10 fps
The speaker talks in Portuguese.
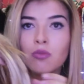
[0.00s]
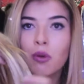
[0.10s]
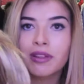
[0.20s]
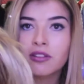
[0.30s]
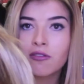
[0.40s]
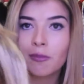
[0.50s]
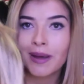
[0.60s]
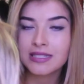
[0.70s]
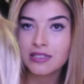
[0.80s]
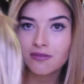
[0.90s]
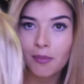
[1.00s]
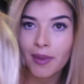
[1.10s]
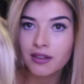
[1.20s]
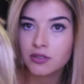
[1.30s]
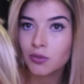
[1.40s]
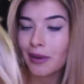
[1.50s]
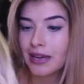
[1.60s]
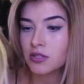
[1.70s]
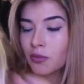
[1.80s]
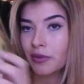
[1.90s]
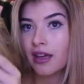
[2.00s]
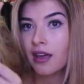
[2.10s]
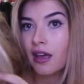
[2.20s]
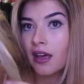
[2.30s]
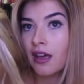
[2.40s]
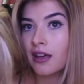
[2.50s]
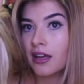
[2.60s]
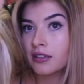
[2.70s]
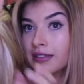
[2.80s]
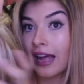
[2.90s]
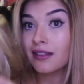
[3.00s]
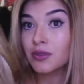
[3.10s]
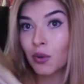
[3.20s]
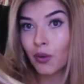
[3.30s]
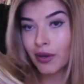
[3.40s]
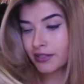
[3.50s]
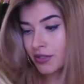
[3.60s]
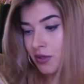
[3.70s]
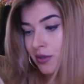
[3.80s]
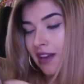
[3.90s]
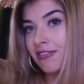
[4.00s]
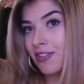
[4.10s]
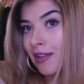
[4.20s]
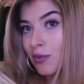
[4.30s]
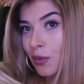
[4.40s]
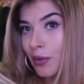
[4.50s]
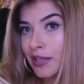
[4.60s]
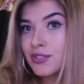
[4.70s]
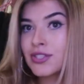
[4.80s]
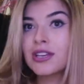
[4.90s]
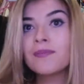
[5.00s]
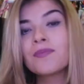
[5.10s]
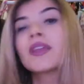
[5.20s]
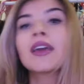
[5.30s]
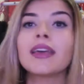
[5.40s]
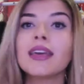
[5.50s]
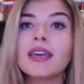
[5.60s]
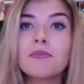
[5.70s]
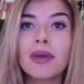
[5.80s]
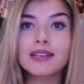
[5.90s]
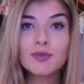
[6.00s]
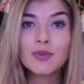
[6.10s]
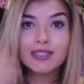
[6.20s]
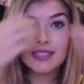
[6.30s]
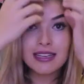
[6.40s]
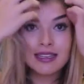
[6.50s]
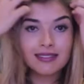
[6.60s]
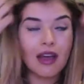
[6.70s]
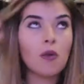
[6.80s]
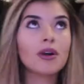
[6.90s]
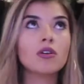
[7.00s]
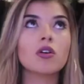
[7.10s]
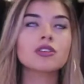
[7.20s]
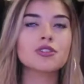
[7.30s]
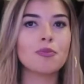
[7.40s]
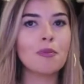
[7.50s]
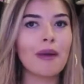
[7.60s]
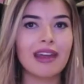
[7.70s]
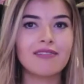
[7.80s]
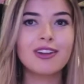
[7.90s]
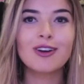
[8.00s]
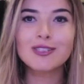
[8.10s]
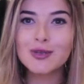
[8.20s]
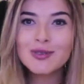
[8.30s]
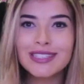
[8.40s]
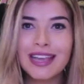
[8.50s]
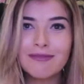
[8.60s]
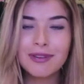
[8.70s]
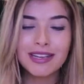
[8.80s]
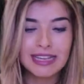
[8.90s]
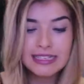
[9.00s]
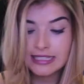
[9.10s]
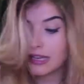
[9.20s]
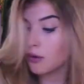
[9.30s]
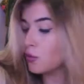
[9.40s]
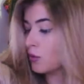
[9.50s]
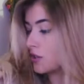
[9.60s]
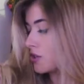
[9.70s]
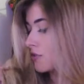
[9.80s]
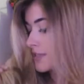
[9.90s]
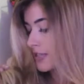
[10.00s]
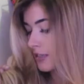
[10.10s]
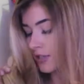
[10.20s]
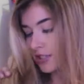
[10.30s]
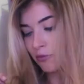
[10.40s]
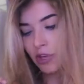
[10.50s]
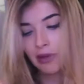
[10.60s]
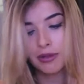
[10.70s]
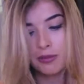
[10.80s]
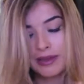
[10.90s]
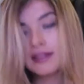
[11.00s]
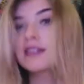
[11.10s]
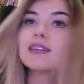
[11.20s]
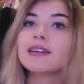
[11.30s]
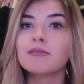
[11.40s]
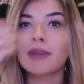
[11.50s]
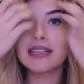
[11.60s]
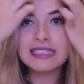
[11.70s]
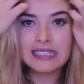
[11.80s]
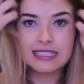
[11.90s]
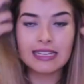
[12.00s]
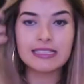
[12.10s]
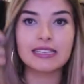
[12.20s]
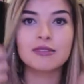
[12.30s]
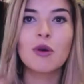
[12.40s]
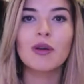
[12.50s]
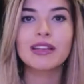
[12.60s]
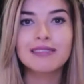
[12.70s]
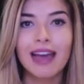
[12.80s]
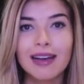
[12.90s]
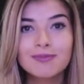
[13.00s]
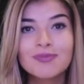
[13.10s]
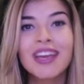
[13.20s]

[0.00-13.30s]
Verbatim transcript: momento que eu for passando vai pegando mais, ó, porque tá à noite, eu tô gravando à noite e mesmo assim tá uma cor, tipo, maravilhosa, eu sempre quis e eu nunca tinha conseguido deixar meu cabelo bem, bem cinza assim, igual ele tá